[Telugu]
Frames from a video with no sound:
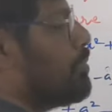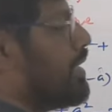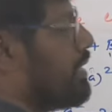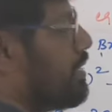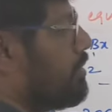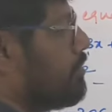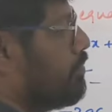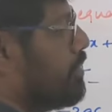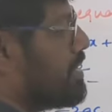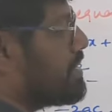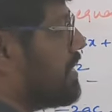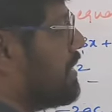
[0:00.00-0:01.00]
ఇంటూ బి
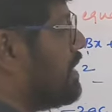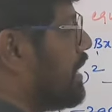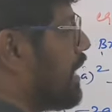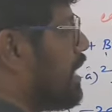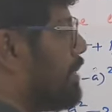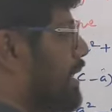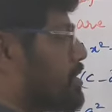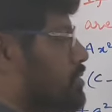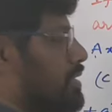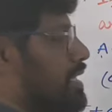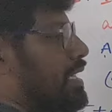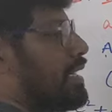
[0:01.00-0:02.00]
బీసీ ఇక్కడ
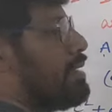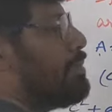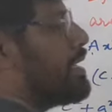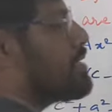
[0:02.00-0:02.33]
మైనస్ ఉంది ఇక్కడ